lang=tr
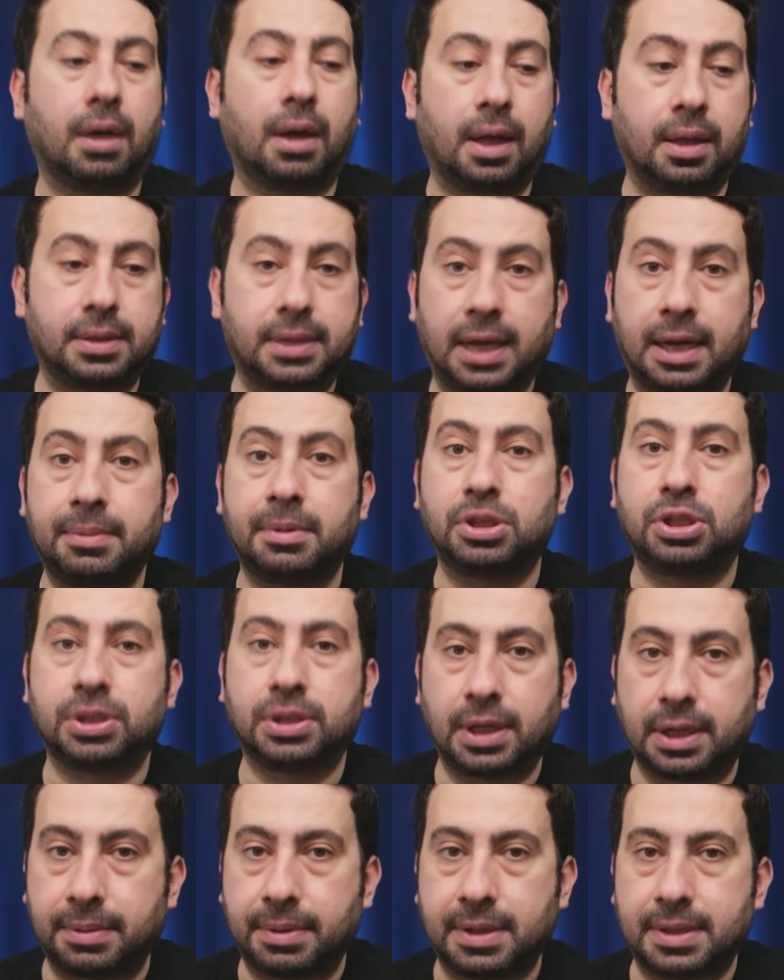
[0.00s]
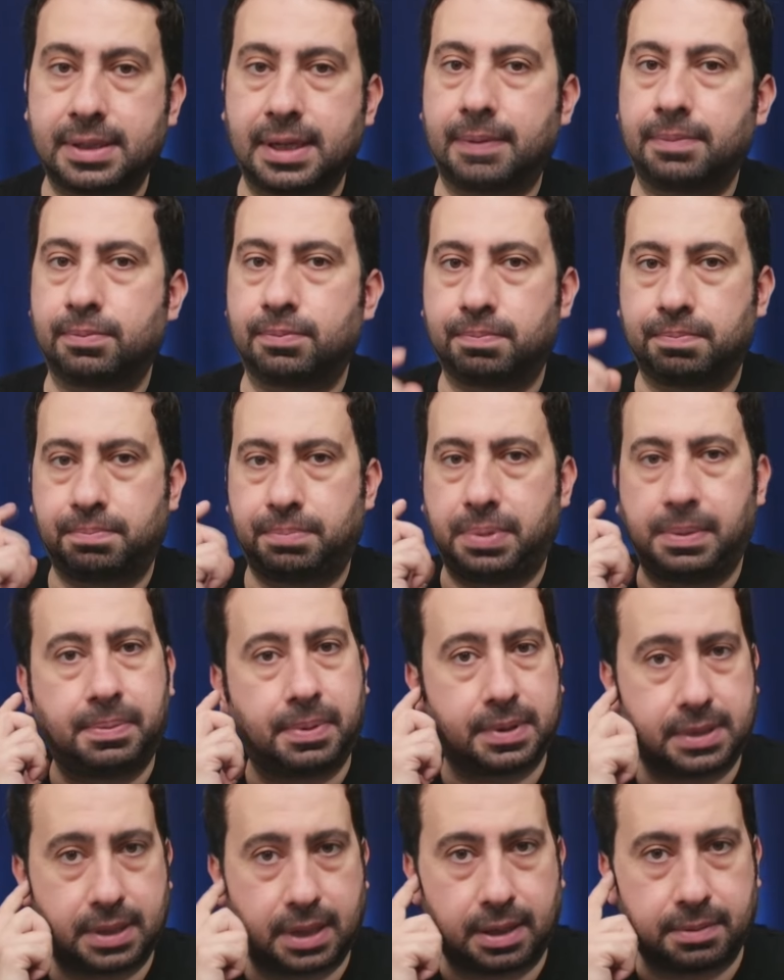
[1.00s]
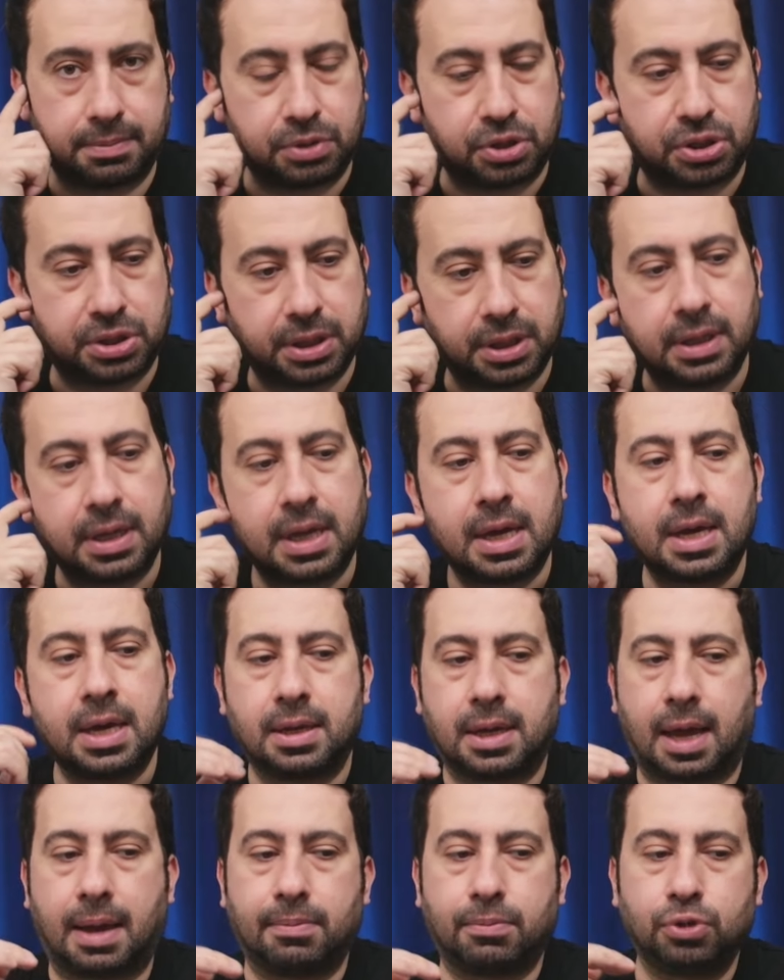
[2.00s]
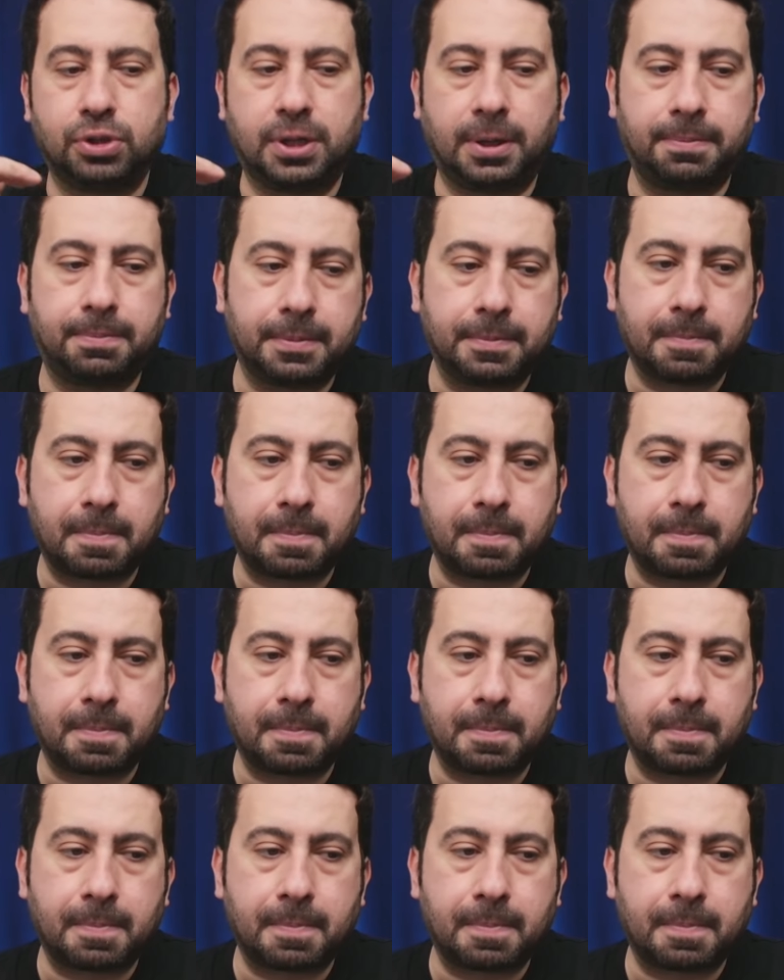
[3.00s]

Antalya maçında da benzer bir pası atmıştı. Yani bu tip